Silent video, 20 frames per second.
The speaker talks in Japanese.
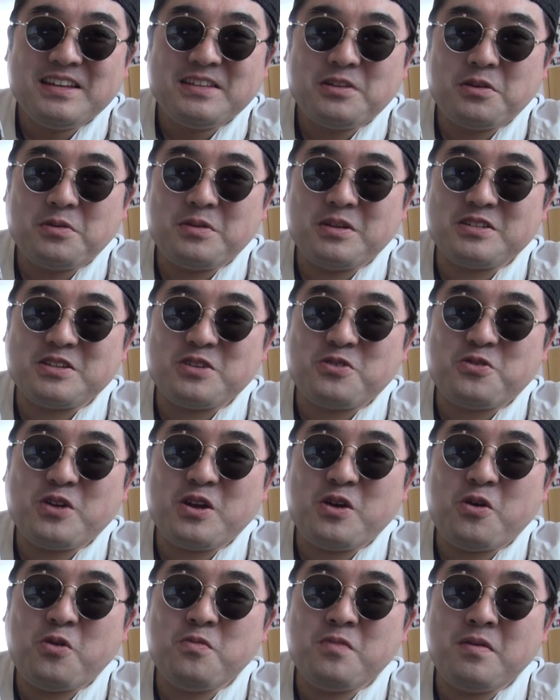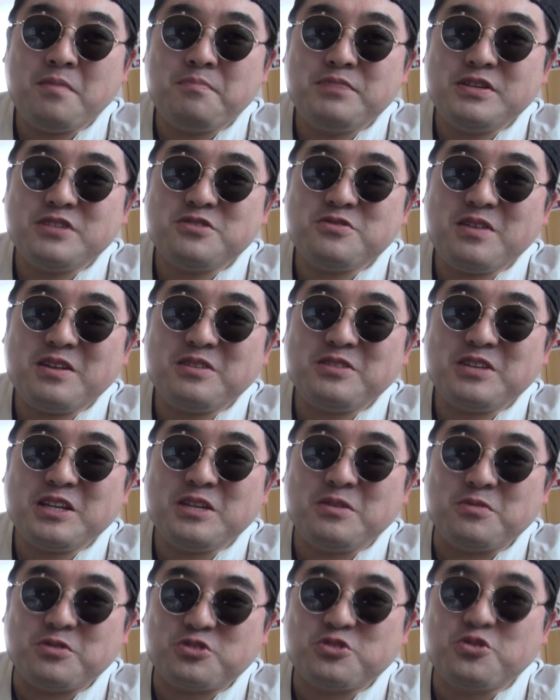でも皆さん、これほんまビジュアル的
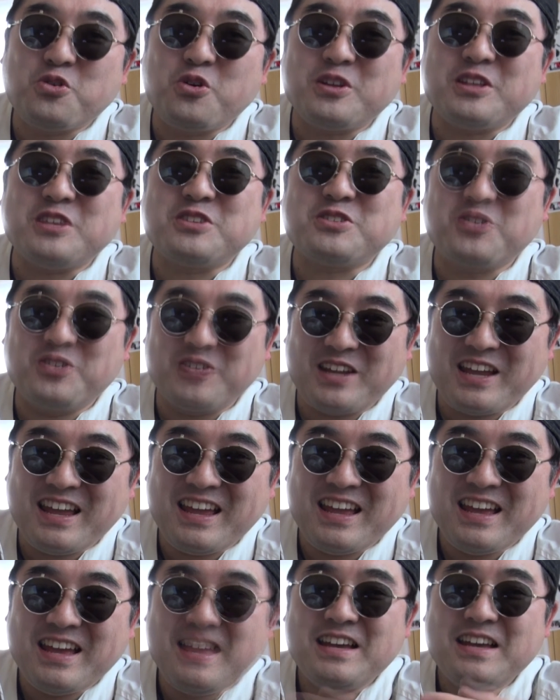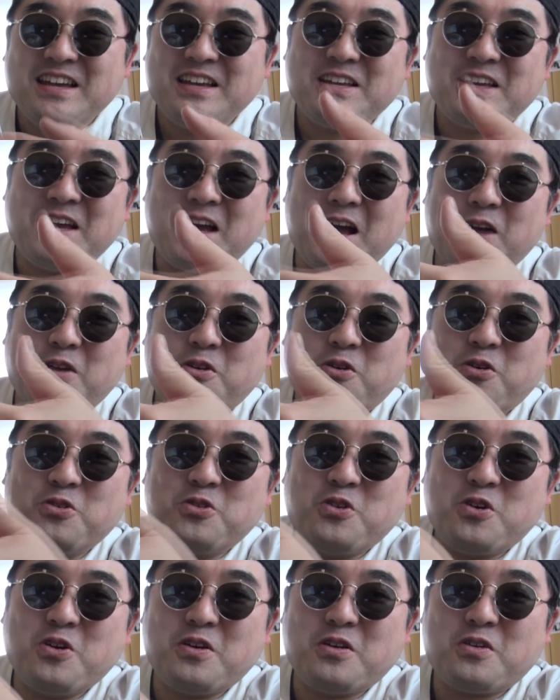にもすごいですよね。いや、こ
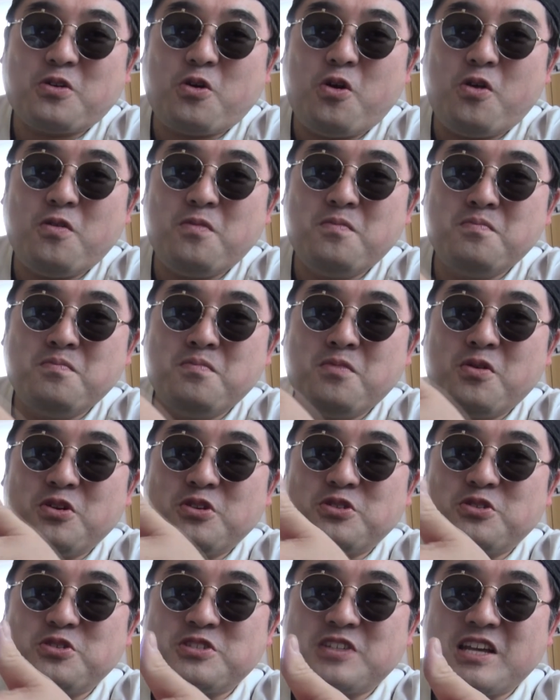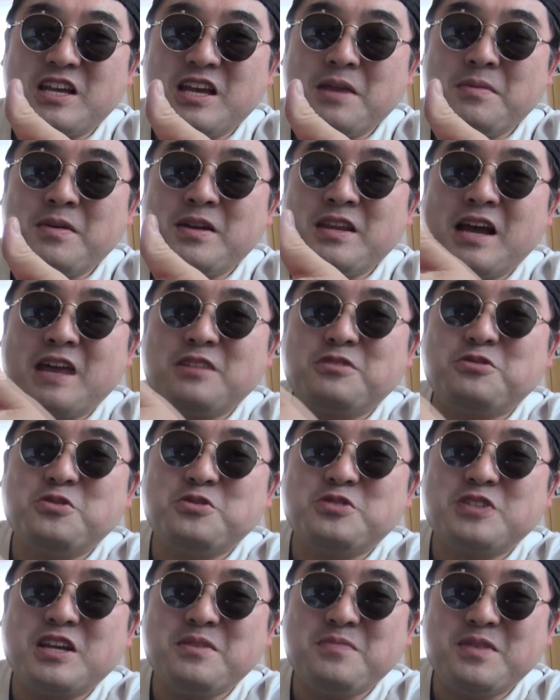のこんもりとした山に圧
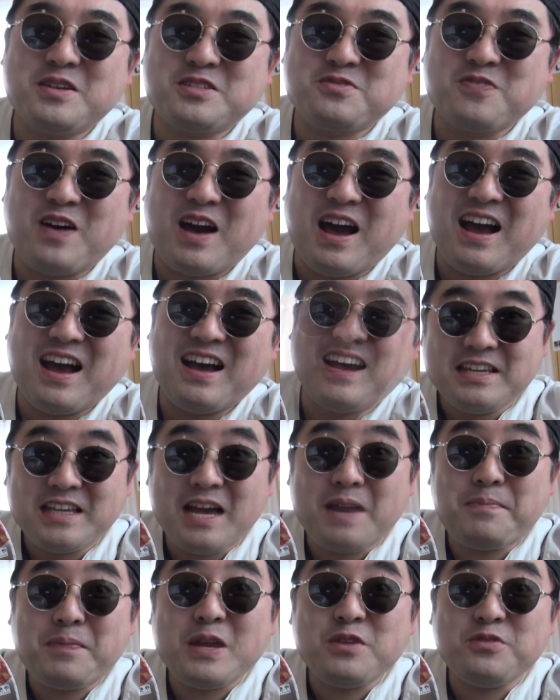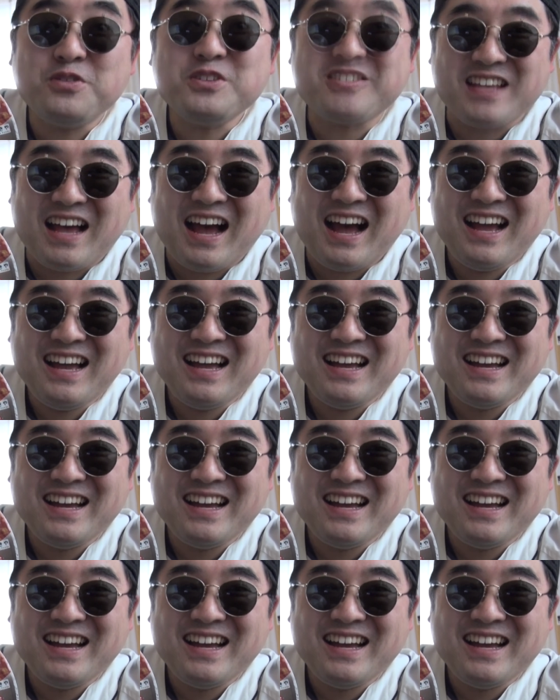倒されますわ。やっぱり富士山？